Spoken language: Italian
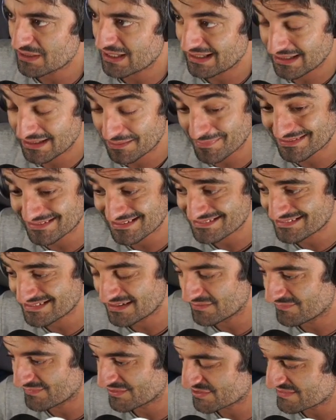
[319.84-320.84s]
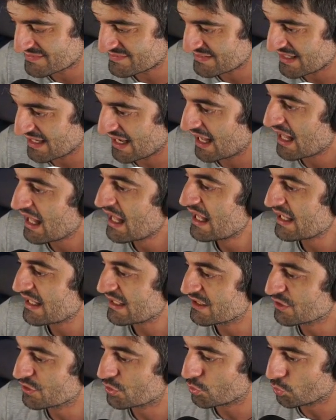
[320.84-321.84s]
l'Elemental Skill invece sia
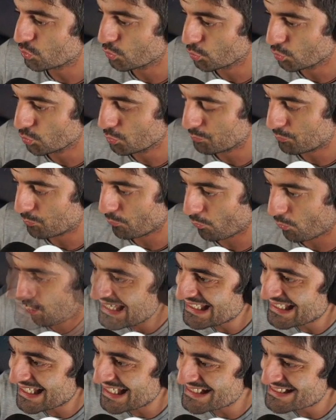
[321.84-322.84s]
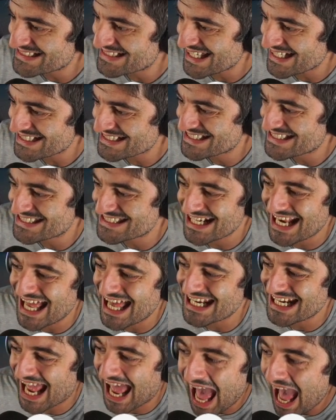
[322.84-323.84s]
il colpo
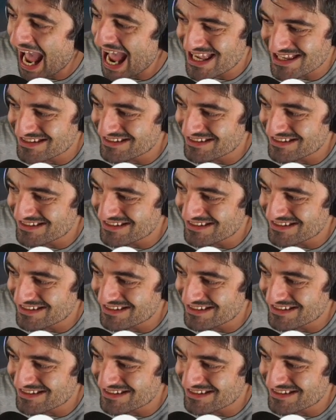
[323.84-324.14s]
Kazarzara Sakai,